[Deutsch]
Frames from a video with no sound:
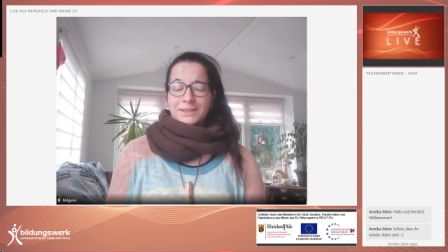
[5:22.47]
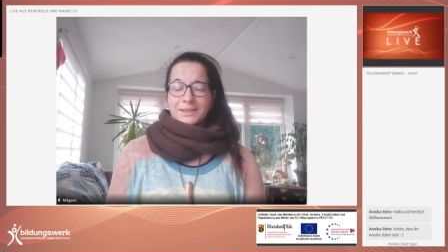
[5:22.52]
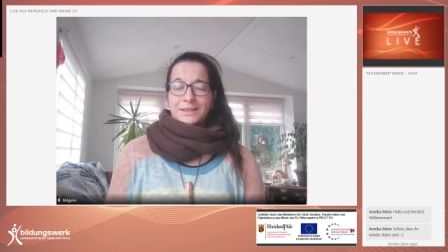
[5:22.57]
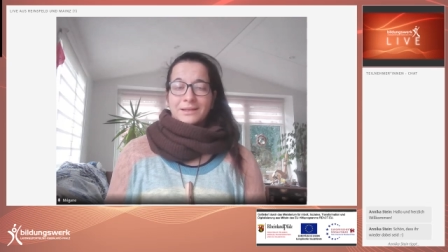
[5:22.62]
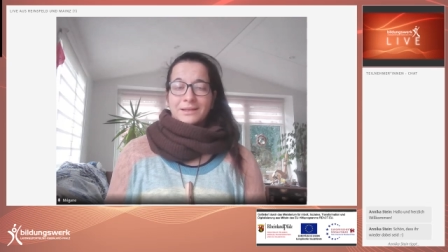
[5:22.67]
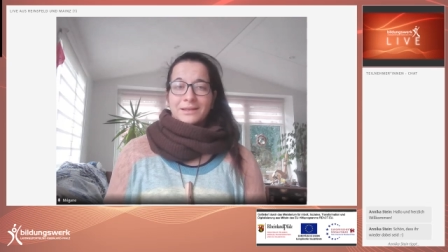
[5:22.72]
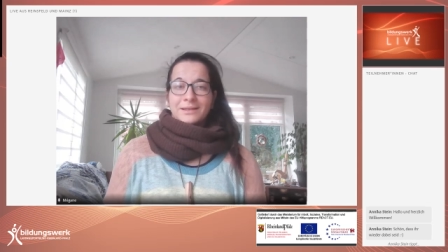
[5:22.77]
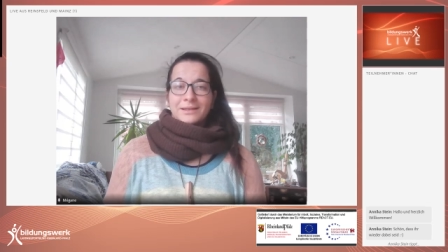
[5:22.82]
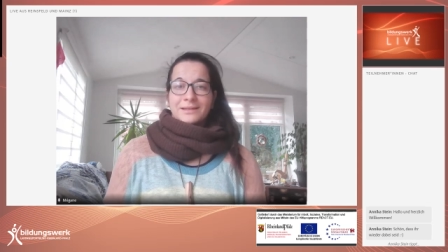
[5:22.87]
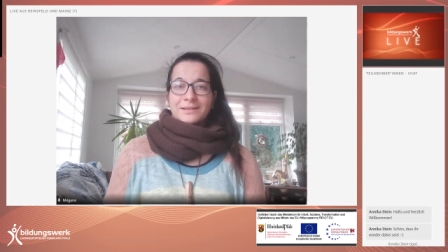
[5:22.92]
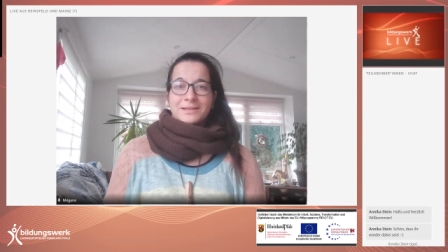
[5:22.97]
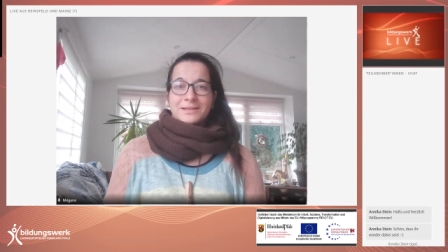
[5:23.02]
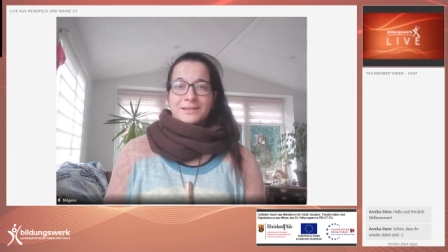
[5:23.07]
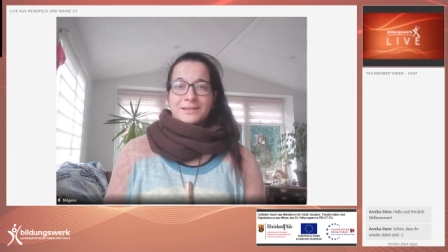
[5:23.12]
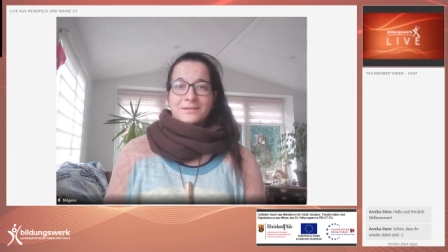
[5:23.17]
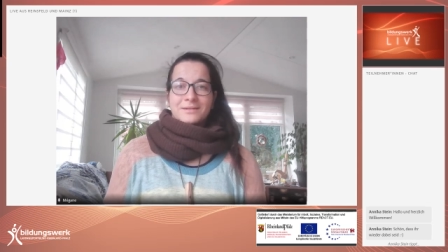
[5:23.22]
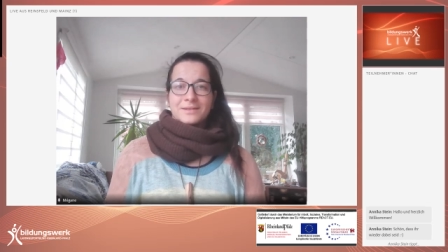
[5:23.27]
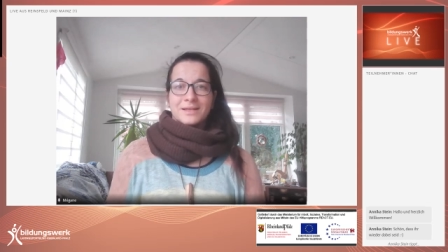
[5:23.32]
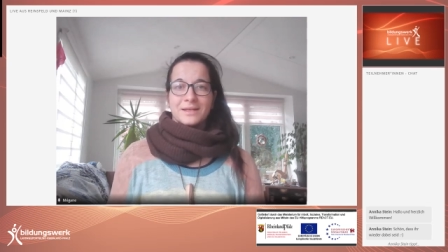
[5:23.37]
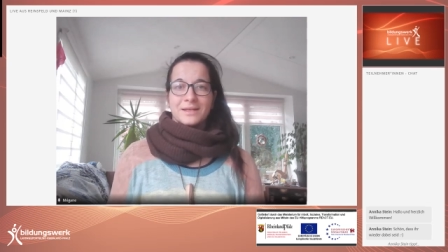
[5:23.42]
hierhin in
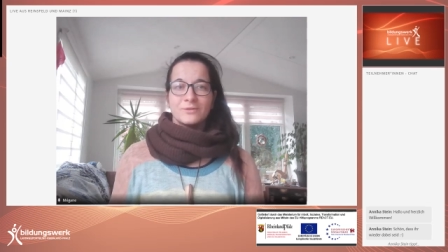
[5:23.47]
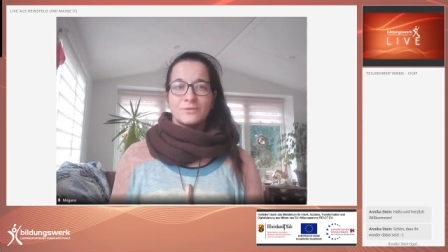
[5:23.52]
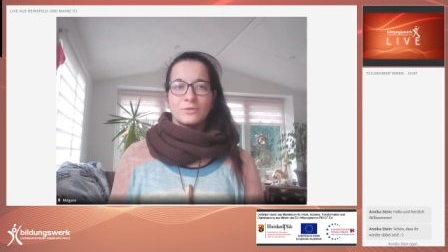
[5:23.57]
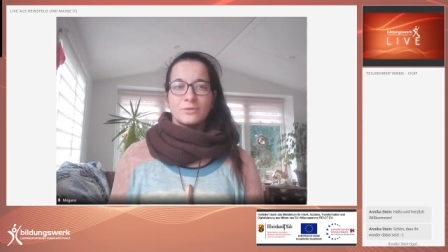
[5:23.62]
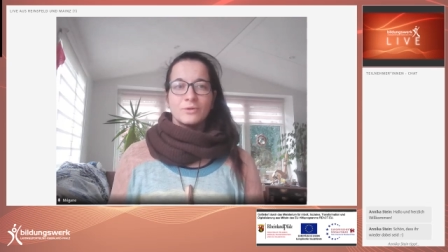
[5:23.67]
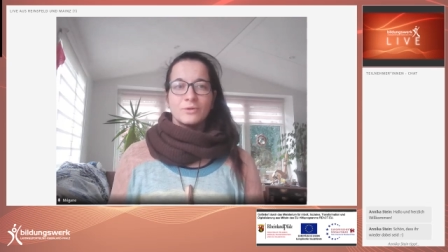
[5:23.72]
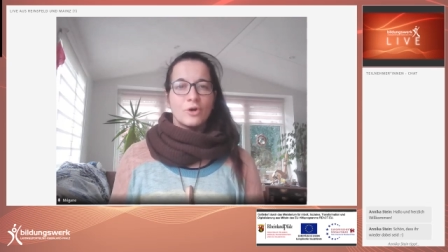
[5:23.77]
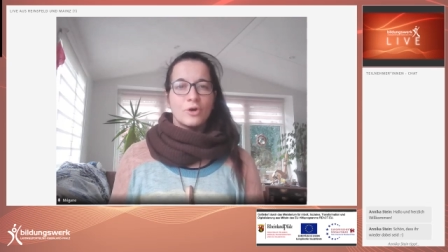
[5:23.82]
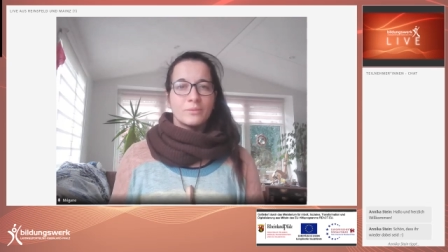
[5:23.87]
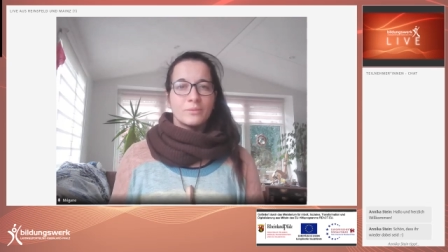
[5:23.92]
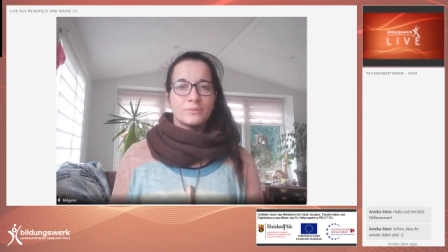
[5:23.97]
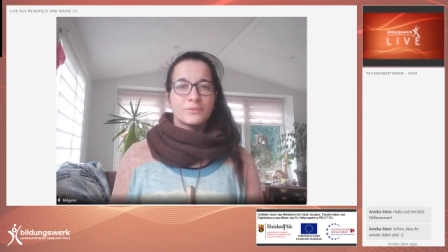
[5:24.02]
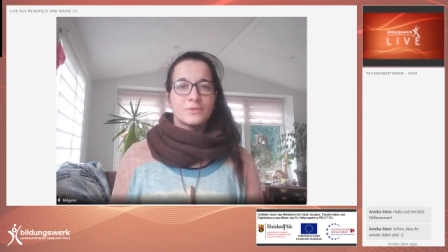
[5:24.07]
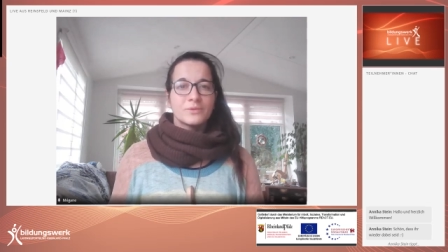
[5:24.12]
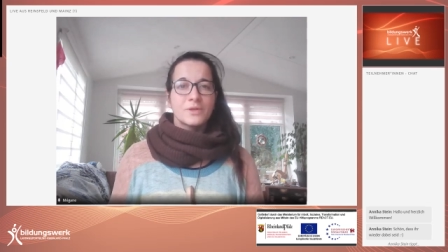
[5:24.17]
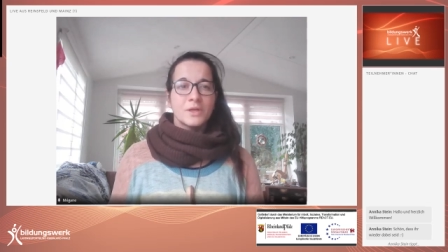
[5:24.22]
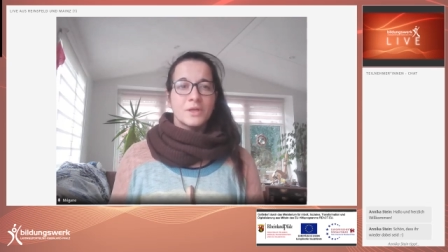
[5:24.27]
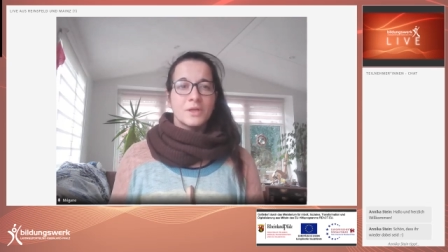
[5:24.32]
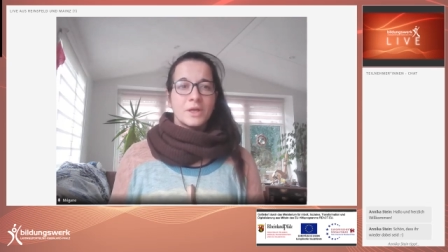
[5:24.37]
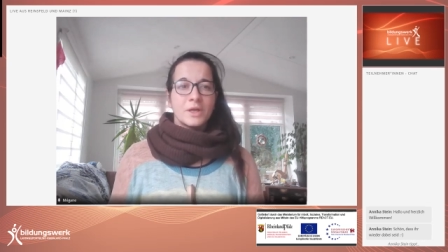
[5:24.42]
diese Sendung
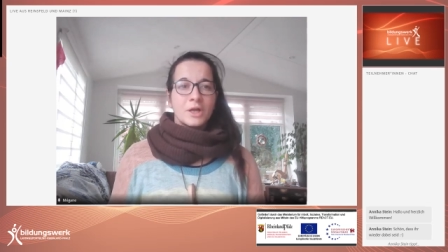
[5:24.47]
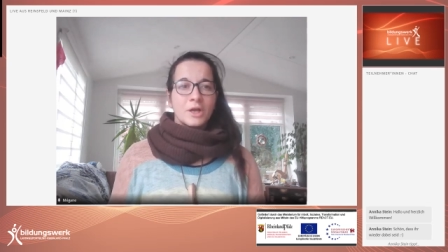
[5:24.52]
kommt